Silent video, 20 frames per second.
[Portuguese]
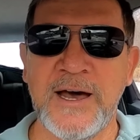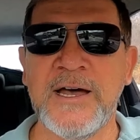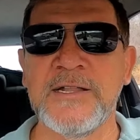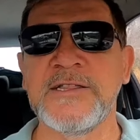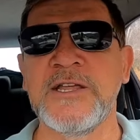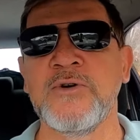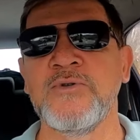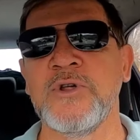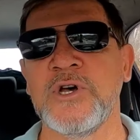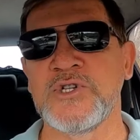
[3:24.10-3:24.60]

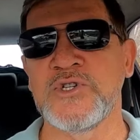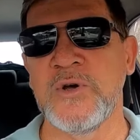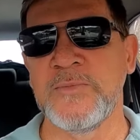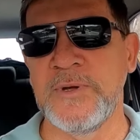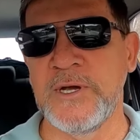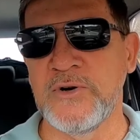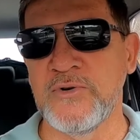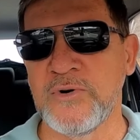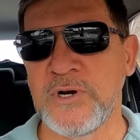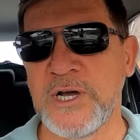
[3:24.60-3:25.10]
Ah, tem o
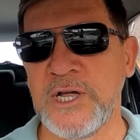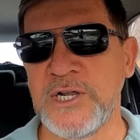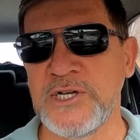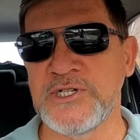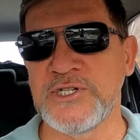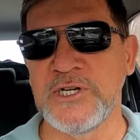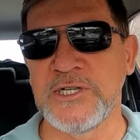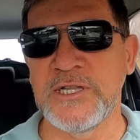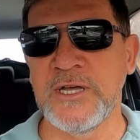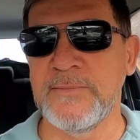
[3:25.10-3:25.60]
nosso amigo
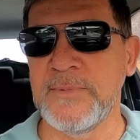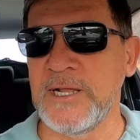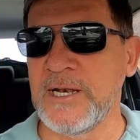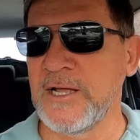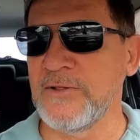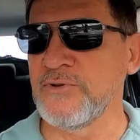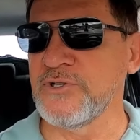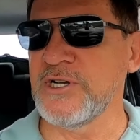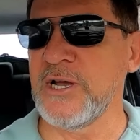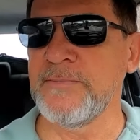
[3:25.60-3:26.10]
Christian
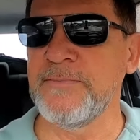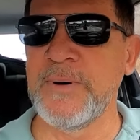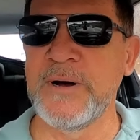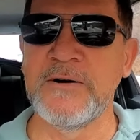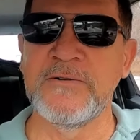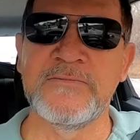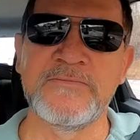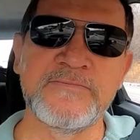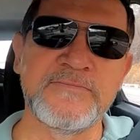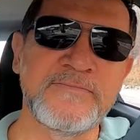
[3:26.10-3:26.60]
também lá do
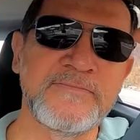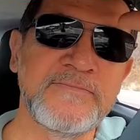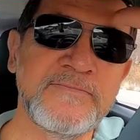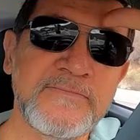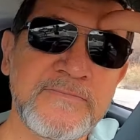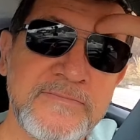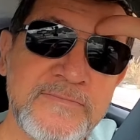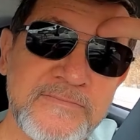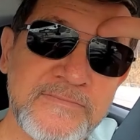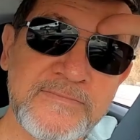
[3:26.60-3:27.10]
Japão.
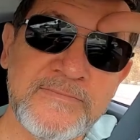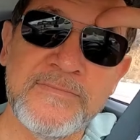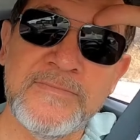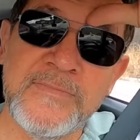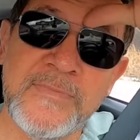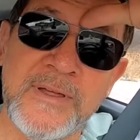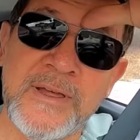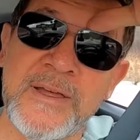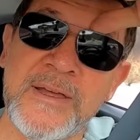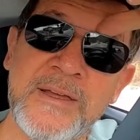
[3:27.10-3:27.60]

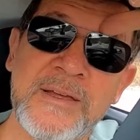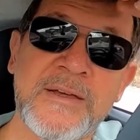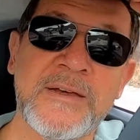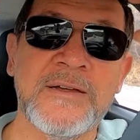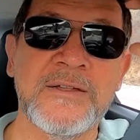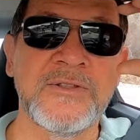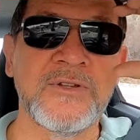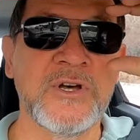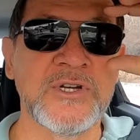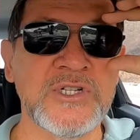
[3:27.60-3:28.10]

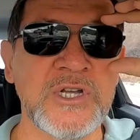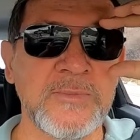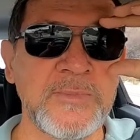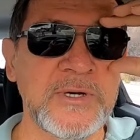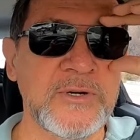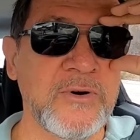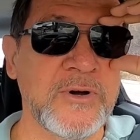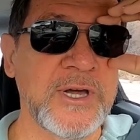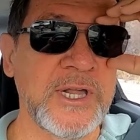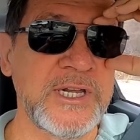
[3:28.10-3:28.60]
Nosso
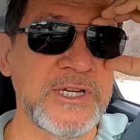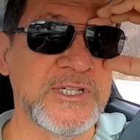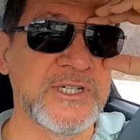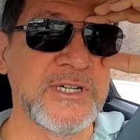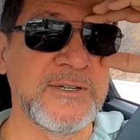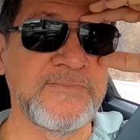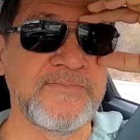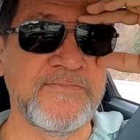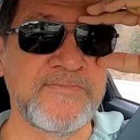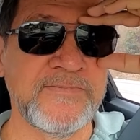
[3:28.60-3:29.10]
amigo
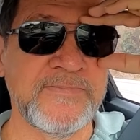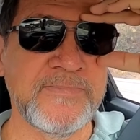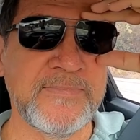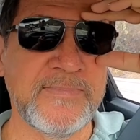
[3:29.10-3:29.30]
Christian.